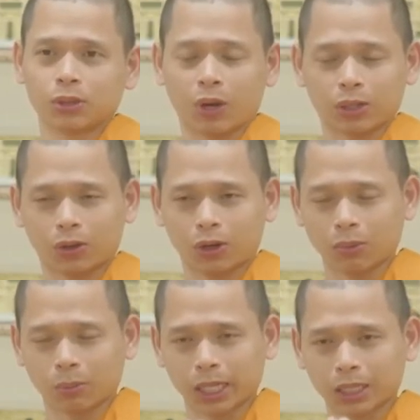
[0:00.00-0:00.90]
hoặc nói
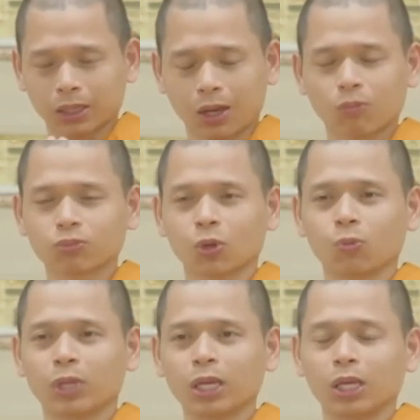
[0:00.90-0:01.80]
một cách thông
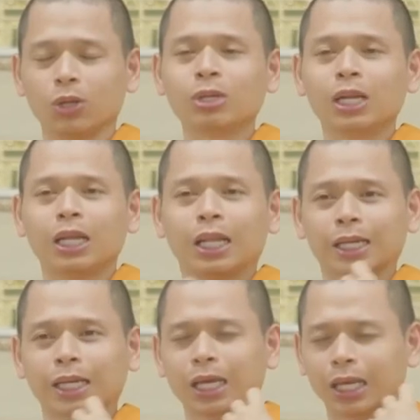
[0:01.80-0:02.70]
tục dễ hiểu là
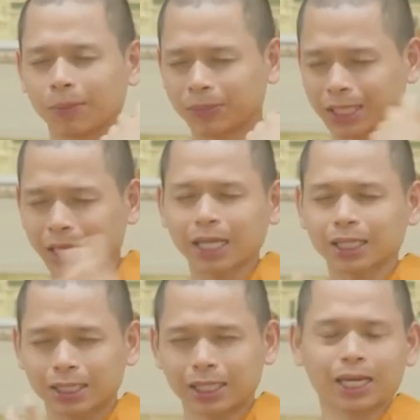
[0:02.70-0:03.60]
cái nghiệp
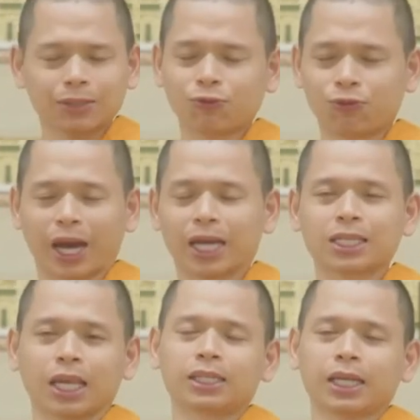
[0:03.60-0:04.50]
chắc chắn phải
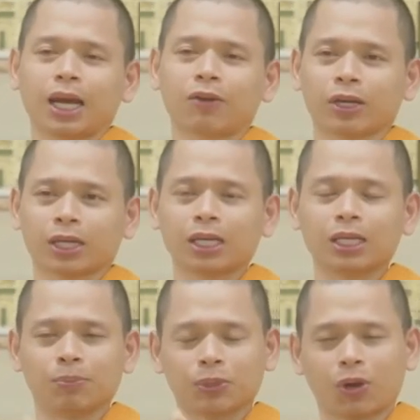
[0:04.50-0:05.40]
xảy ra và cái
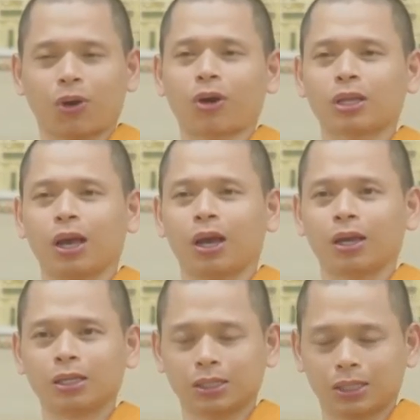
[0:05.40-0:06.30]
nghiệp có
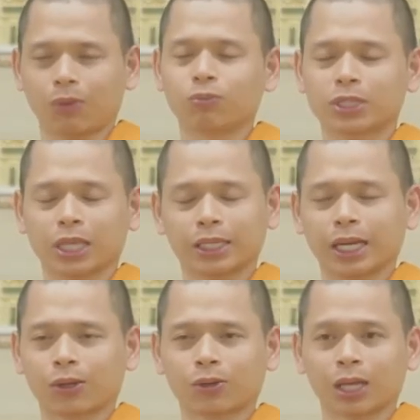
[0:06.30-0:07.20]
thể không xảy
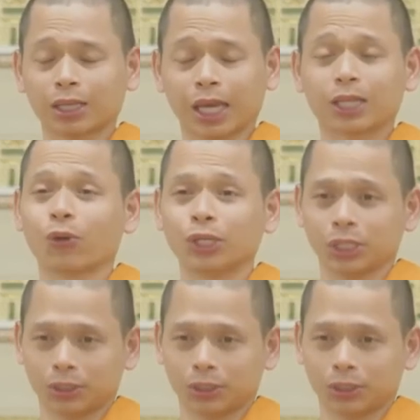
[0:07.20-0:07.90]
ra có thể thay đổi được